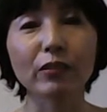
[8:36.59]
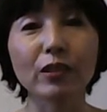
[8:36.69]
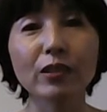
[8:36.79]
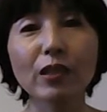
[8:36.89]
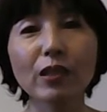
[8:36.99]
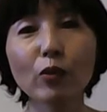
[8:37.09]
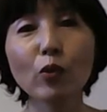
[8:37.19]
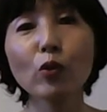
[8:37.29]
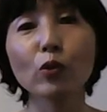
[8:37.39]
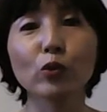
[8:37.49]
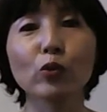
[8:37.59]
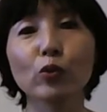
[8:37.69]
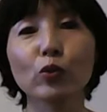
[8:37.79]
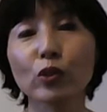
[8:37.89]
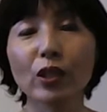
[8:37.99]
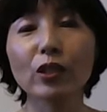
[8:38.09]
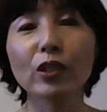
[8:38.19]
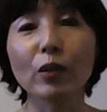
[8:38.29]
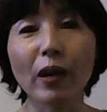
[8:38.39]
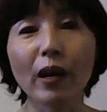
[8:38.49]
て違う方を想像してい
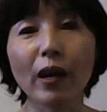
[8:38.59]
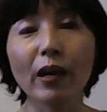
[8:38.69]
けば